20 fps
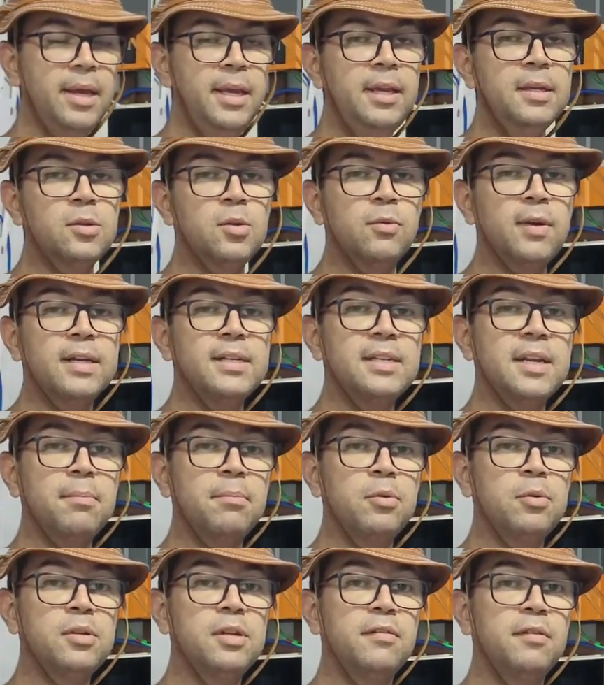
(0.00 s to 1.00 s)
Isso vai
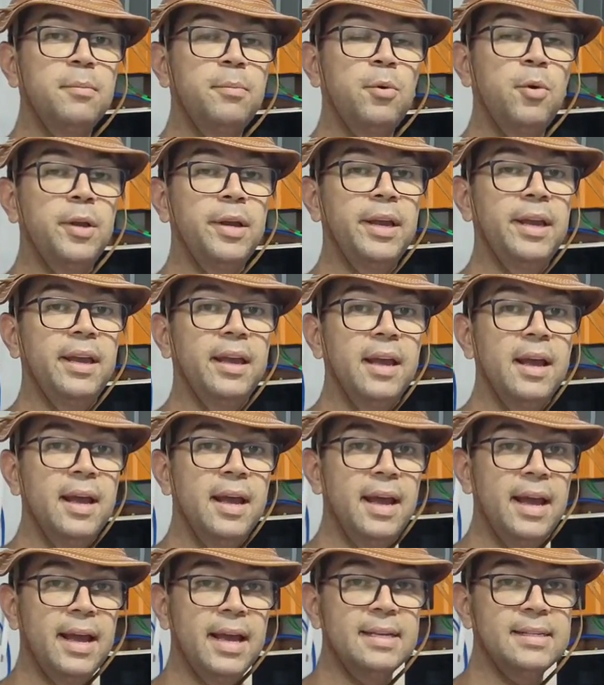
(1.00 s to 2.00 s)
ser possível porque
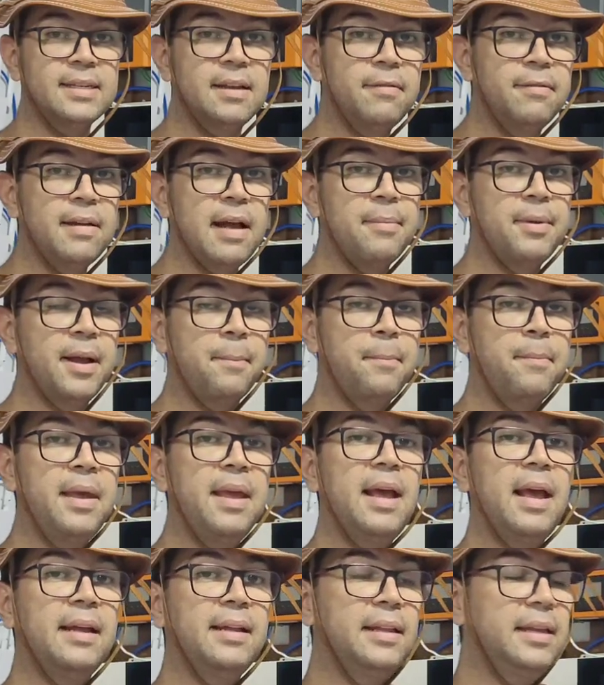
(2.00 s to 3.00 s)
essa fábrica
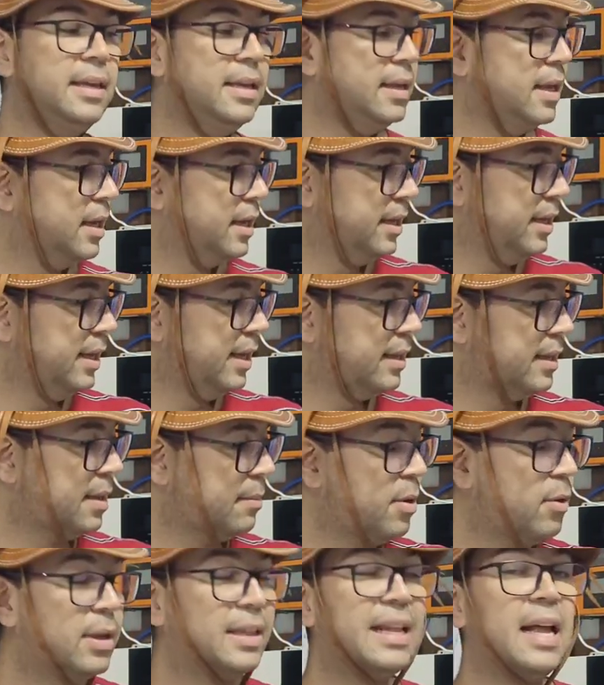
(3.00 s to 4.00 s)
BID, que é
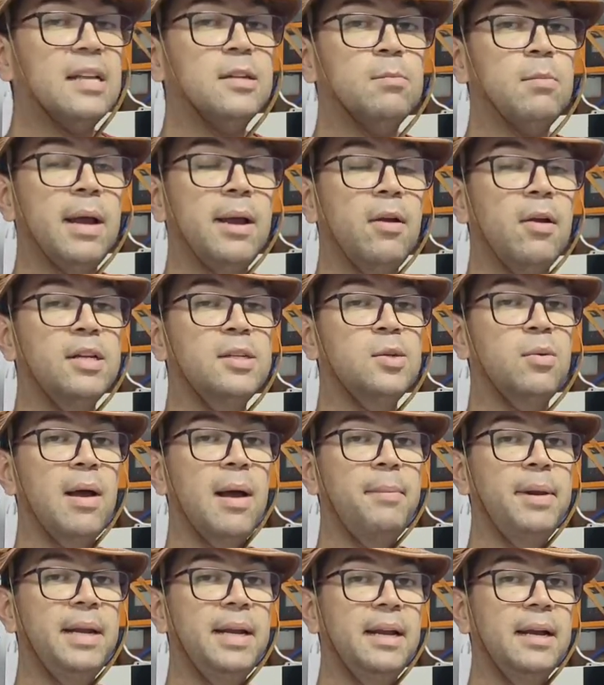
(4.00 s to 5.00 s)
também uma das maiores
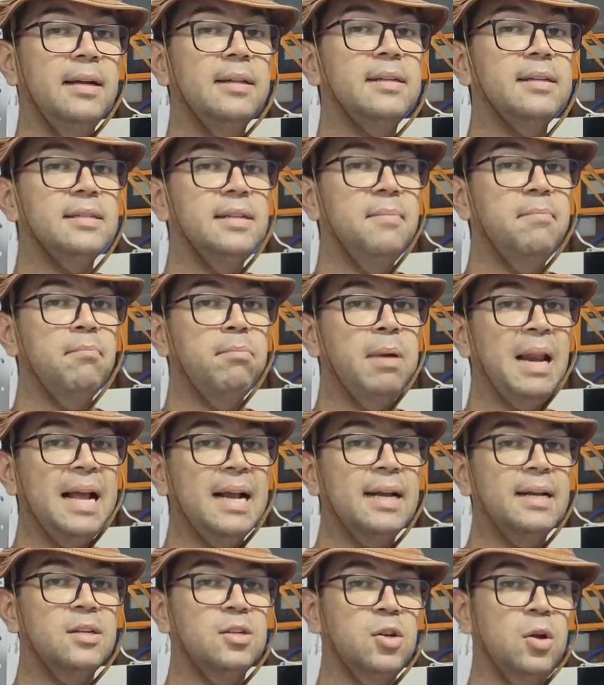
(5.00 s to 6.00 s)
fabricantes de
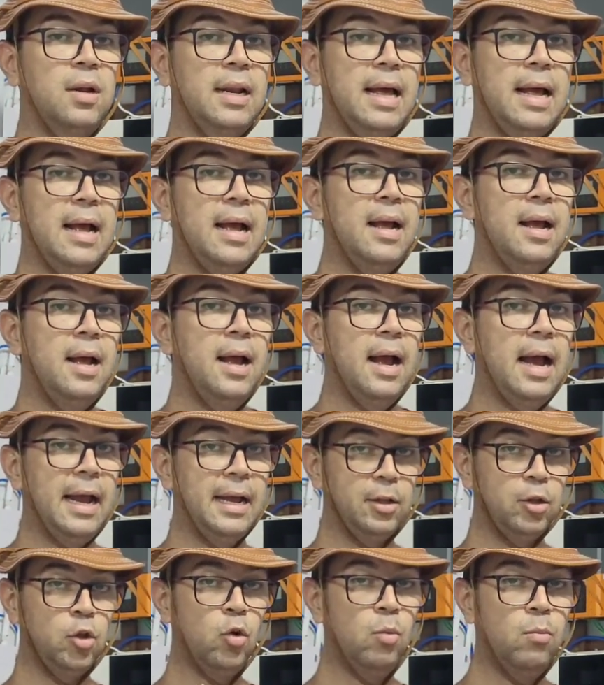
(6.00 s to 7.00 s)
placa solar
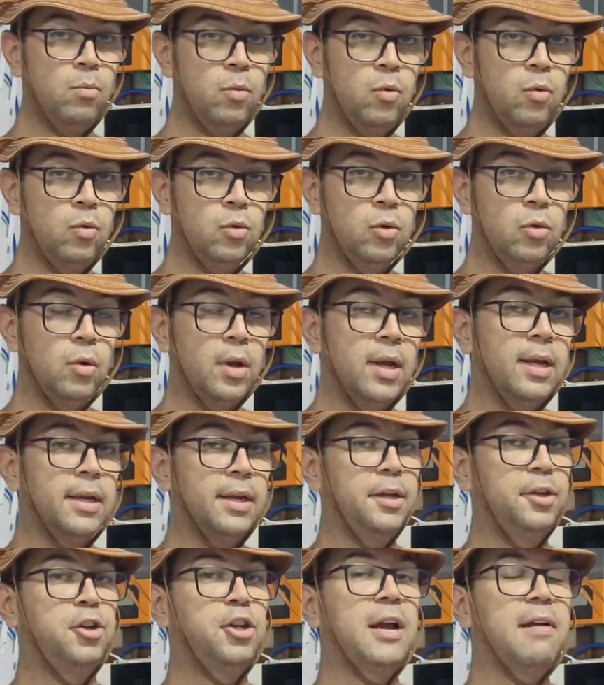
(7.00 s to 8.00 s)
aí do mundo,
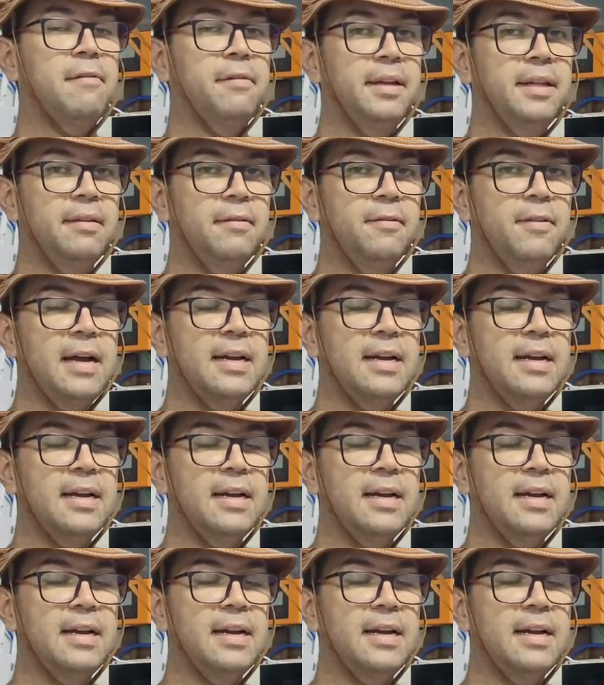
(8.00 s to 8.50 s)
que já vende